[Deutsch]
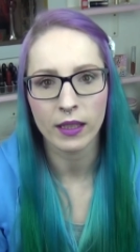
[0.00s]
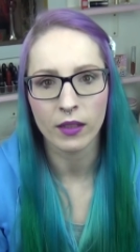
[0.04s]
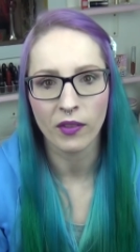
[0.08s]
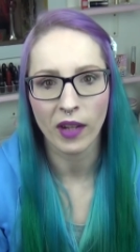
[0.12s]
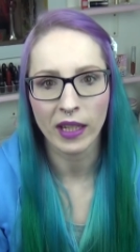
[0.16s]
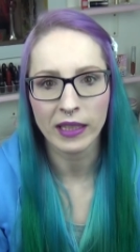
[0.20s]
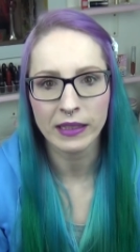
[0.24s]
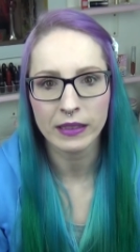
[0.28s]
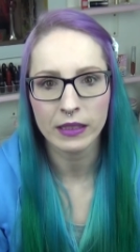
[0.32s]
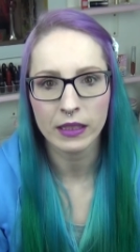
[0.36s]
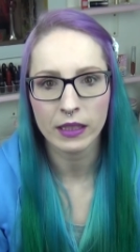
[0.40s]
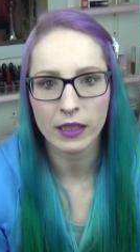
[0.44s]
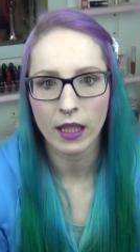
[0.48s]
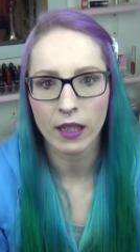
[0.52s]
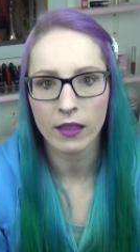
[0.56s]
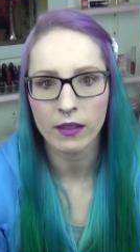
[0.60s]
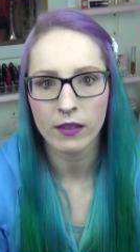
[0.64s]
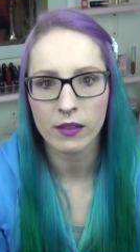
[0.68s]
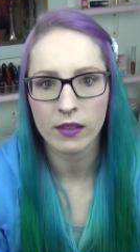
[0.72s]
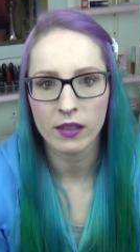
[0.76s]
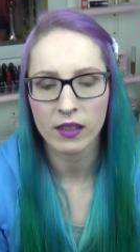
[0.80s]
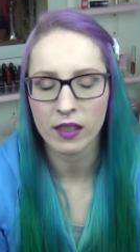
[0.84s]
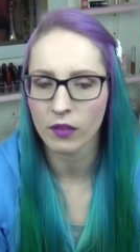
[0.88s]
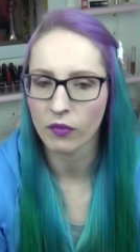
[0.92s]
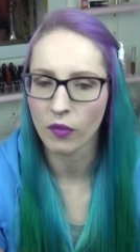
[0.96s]
ich weiß nicht
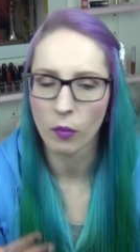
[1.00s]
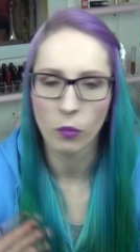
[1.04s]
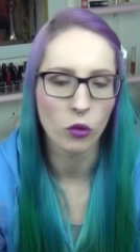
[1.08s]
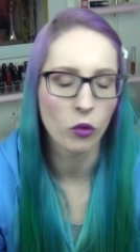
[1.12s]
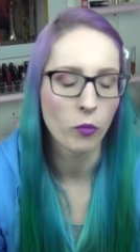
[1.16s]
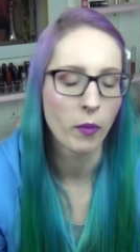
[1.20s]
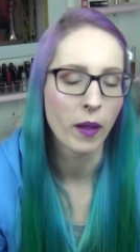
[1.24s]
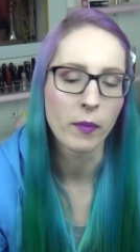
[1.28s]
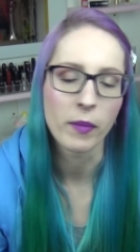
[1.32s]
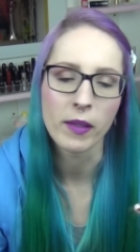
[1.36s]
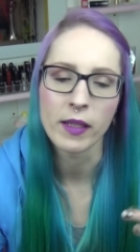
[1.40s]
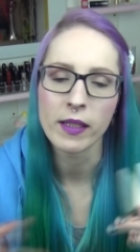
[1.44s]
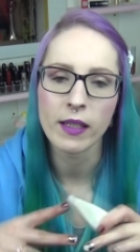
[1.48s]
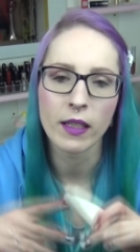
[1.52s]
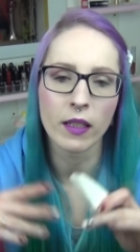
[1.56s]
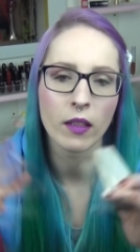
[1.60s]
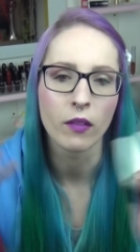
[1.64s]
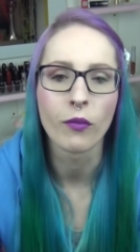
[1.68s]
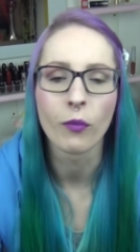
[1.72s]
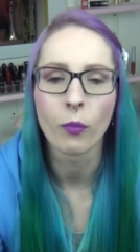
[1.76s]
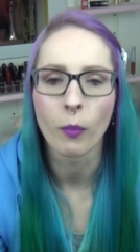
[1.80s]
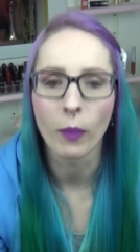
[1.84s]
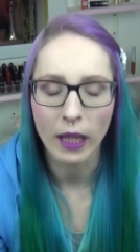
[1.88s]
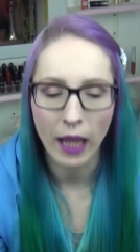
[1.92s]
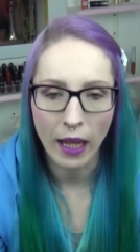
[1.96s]
ganz, ich vermute mal im
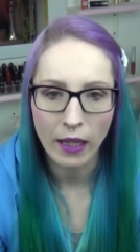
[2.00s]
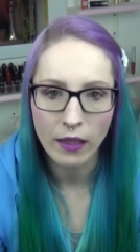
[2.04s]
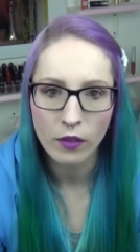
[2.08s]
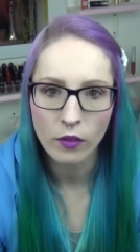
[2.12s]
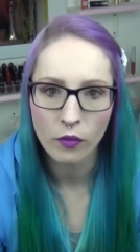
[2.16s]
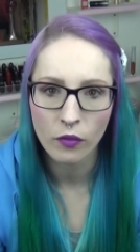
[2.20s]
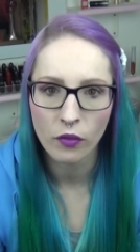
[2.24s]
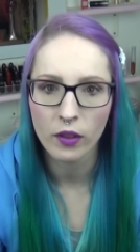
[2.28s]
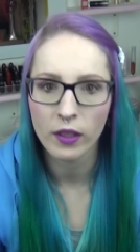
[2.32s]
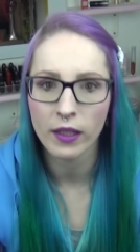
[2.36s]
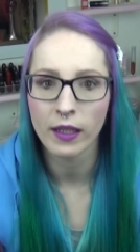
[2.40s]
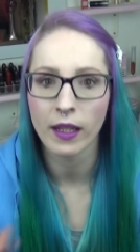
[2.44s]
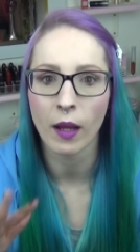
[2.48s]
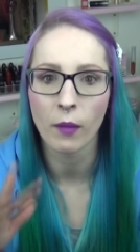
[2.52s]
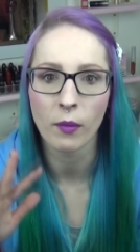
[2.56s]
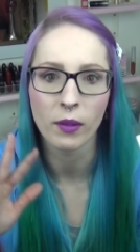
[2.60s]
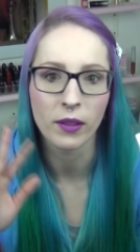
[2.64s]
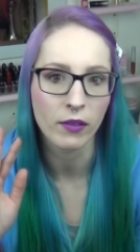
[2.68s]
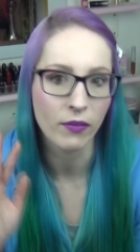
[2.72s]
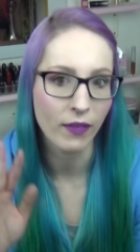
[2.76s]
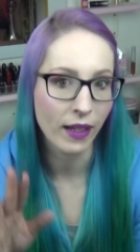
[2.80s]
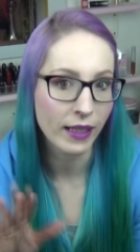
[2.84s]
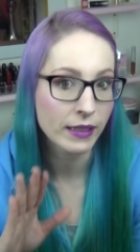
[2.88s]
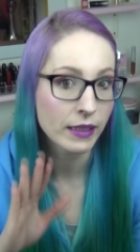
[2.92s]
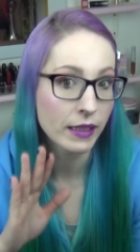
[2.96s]
Internet wird man alles finden, aber
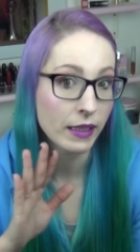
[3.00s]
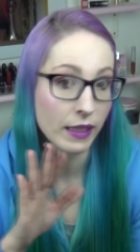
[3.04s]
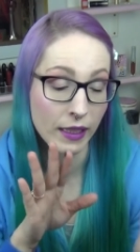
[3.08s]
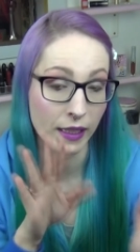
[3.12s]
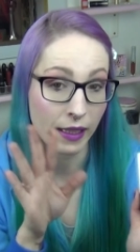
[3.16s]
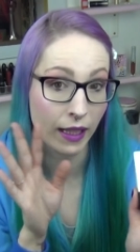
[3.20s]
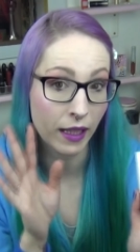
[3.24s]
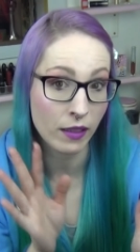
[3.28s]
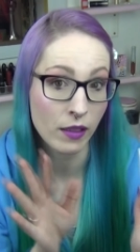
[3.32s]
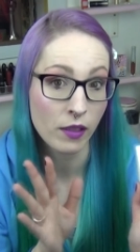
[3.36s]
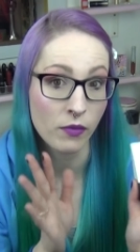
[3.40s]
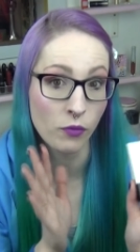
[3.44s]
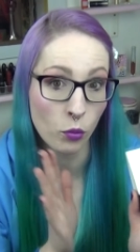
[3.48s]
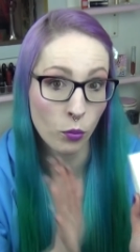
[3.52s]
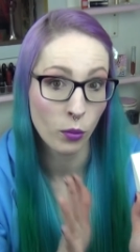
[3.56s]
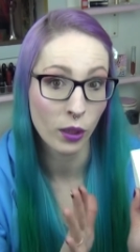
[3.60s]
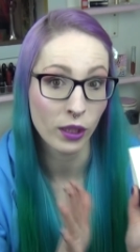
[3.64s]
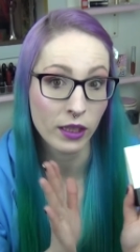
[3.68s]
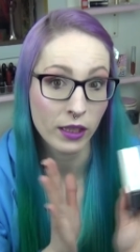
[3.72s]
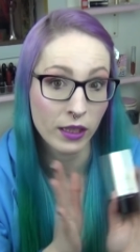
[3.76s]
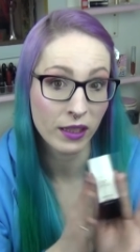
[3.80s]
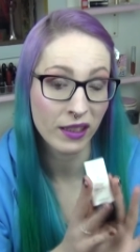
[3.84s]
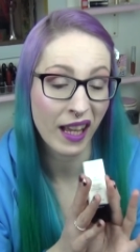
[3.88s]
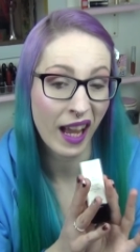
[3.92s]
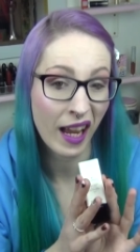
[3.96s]
ich weiß nicht ganz, wo
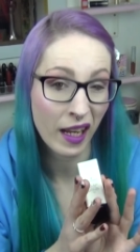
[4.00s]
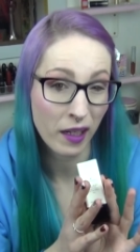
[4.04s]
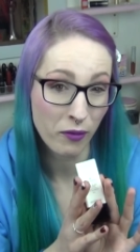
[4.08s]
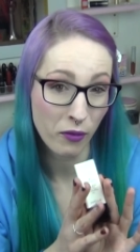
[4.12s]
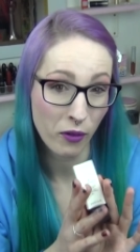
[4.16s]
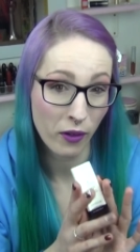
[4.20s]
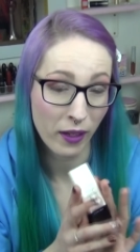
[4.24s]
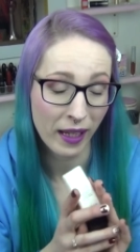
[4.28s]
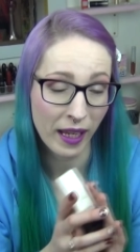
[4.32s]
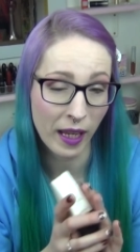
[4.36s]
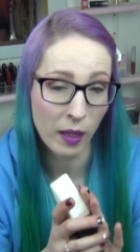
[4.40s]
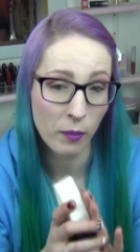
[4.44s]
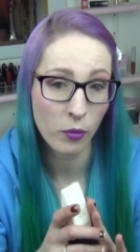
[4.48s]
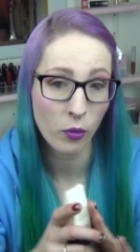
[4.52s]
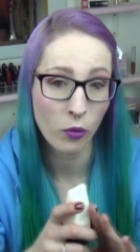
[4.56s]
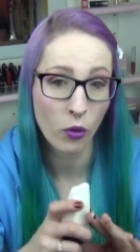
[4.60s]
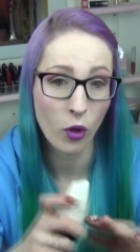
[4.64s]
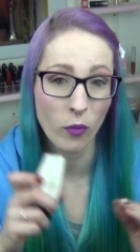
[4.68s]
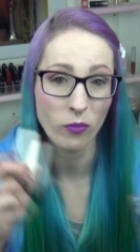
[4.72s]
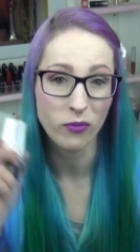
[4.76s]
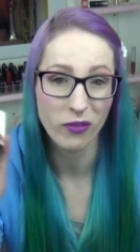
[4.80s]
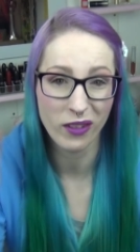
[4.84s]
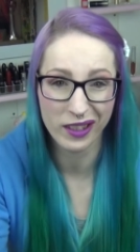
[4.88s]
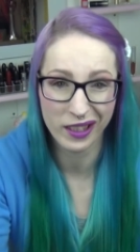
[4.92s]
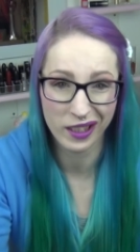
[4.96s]
man ihn einfach
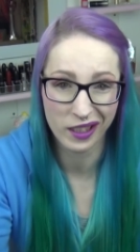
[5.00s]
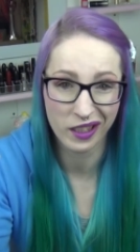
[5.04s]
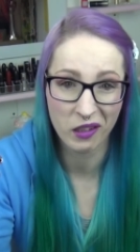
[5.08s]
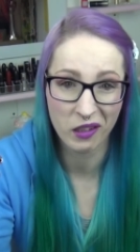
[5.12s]
herbekommt, weil ich